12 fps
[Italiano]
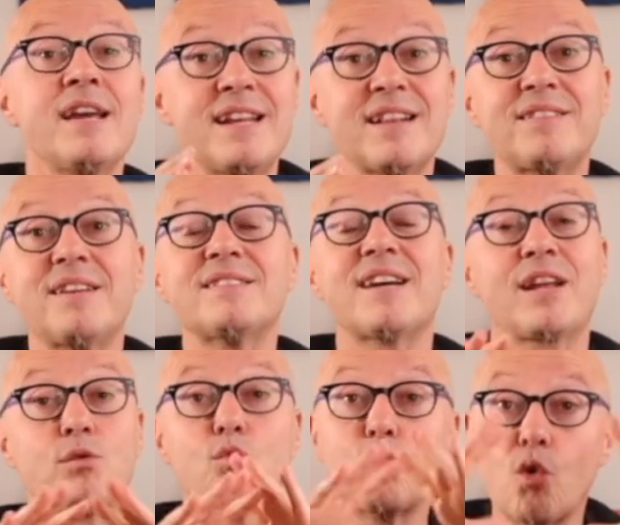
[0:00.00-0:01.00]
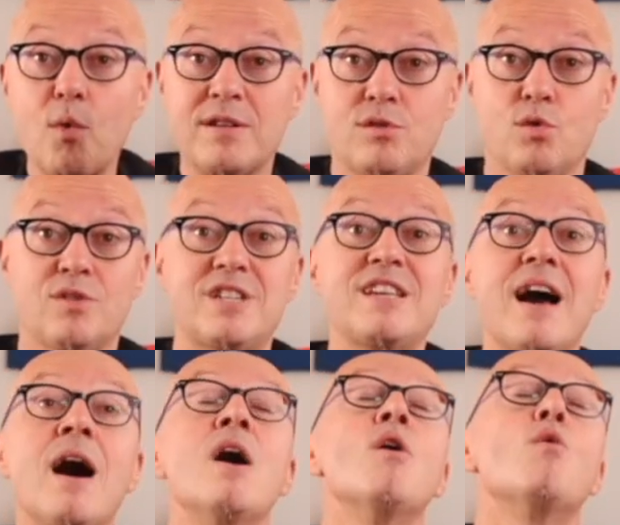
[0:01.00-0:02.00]
in attesa che tutto questo
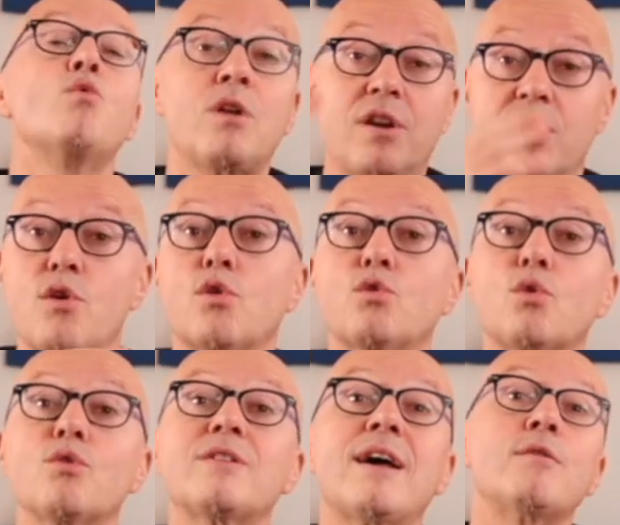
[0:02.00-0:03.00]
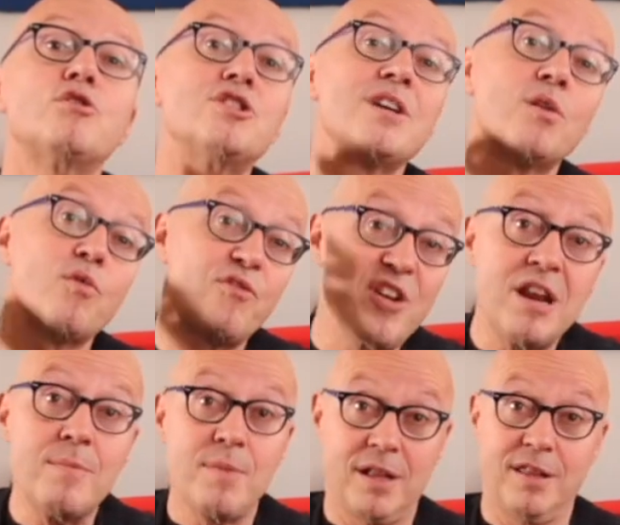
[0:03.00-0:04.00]
sia un ricordo lontano, ci siano
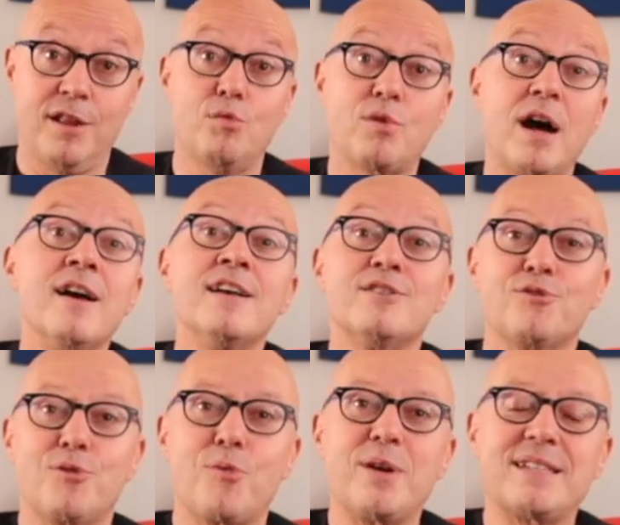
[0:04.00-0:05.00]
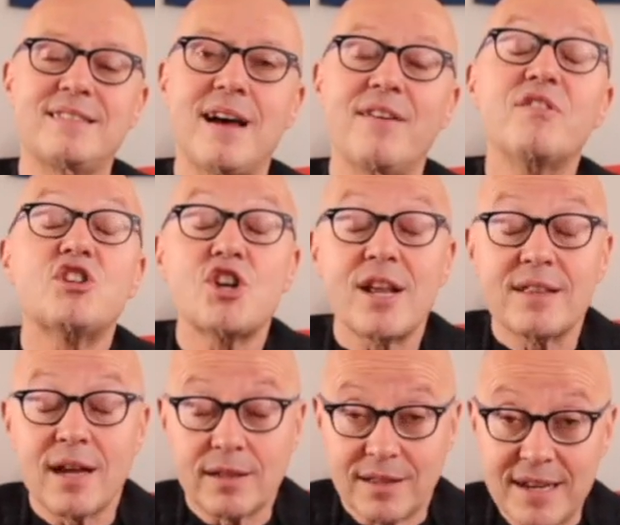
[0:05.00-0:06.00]
film addirittura su questa
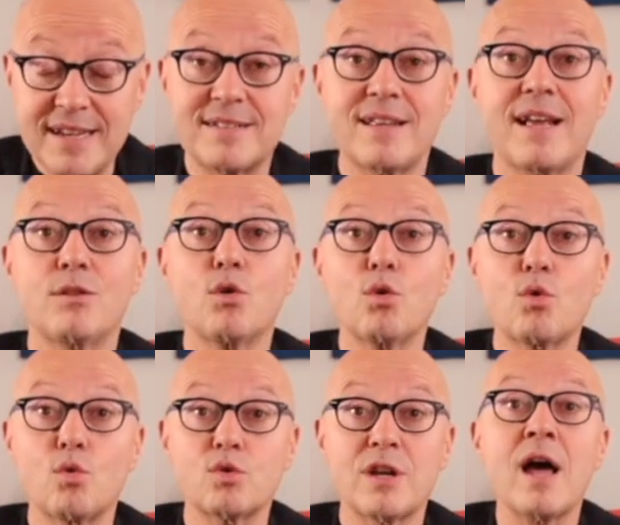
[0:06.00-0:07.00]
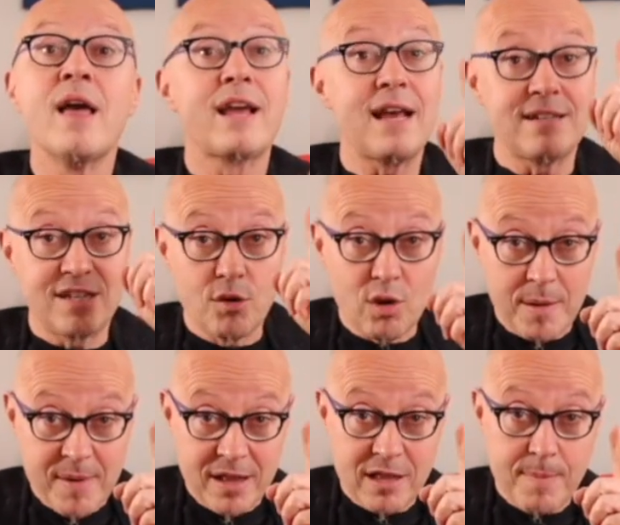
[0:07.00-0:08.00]
vicenda triste e dolorosa che
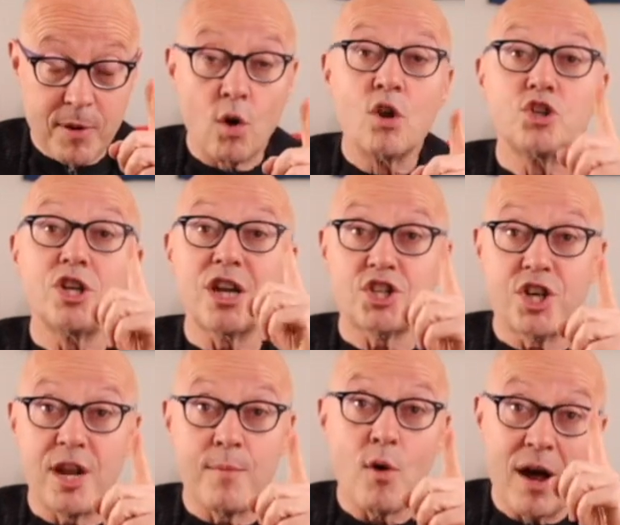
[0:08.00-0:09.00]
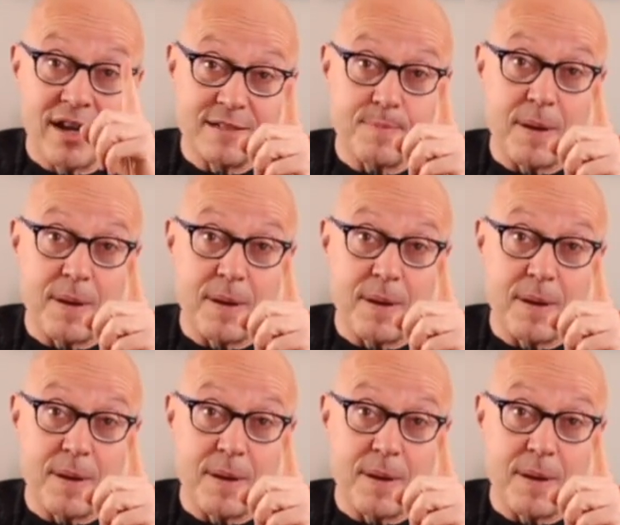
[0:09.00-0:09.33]
sicuramente però ci lasceremo alle